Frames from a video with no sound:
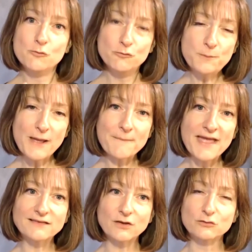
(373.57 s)
vous
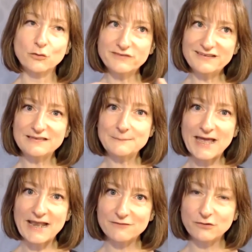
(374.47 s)
permettre d'anticiper
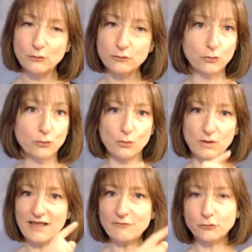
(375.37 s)
à l'avance que
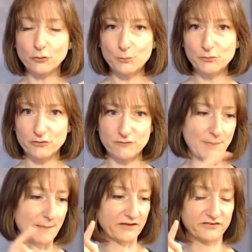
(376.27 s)
la photocopieuse ne va
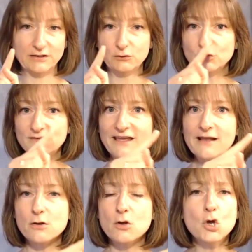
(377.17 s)
pas marcher, que
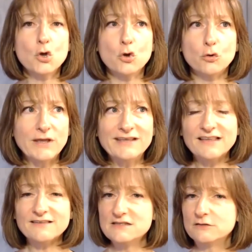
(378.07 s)
tel
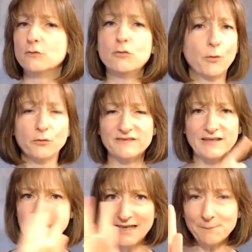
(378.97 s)
exercice que vous
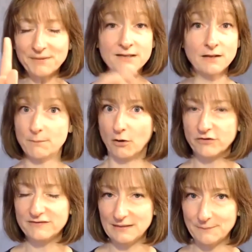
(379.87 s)
pensiez limpide, ben, en
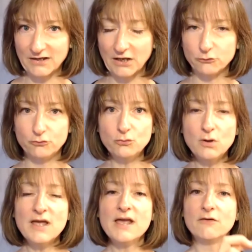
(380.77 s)
fait, il n'est pas clair du tout.
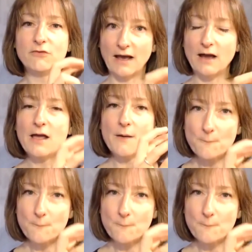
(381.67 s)
Voilà.